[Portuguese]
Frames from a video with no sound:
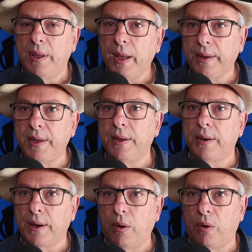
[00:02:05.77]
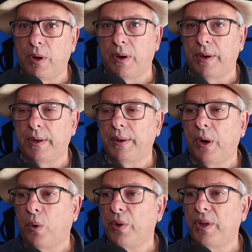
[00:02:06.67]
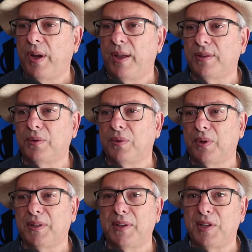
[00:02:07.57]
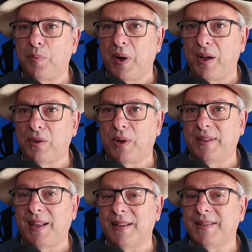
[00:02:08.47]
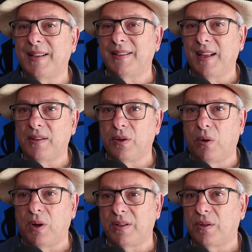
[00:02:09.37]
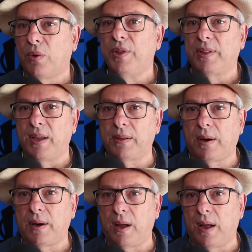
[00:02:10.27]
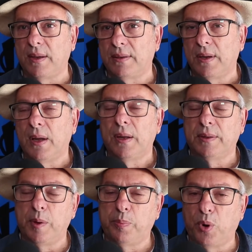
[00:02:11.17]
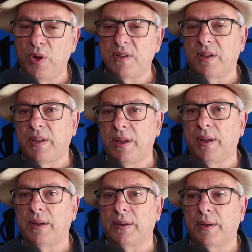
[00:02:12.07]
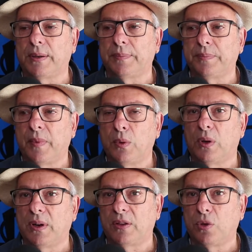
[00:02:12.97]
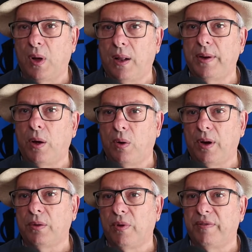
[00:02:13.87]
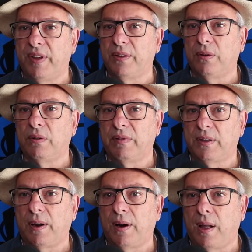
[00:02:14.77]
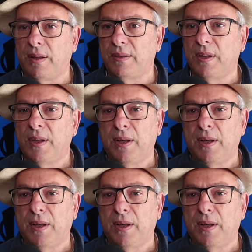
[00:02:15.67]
E aqui, na hora, né? O ingresso antecipado até às 17 horas, 80 reais. Depois, aqui na, na, na Soal, na hora do evento, 90 reais.